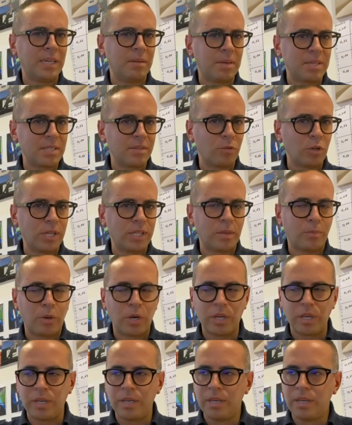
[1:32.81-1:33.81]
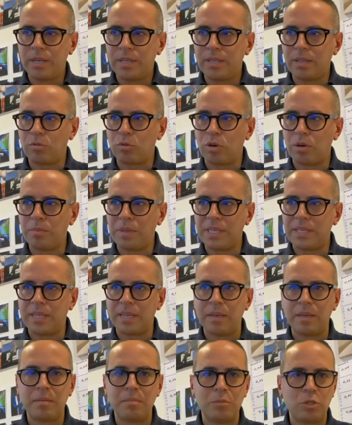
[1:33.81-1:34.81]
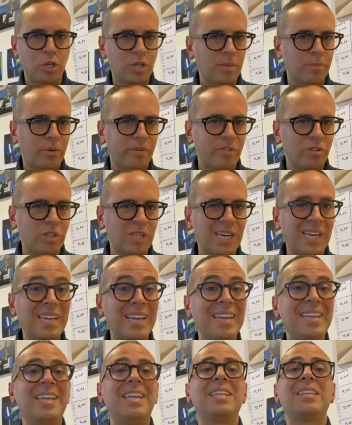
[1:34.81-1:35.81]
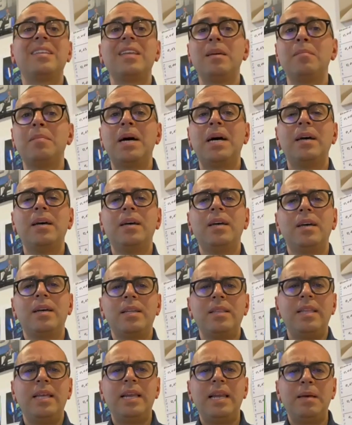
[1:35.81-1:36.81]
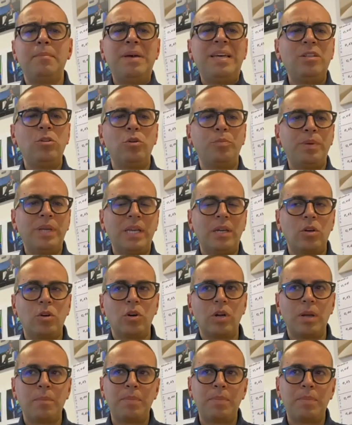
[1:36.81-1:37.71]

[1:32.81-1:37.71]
ma se volete poi naturalmente bisogna approfondire anche il tema delle medio-piccole.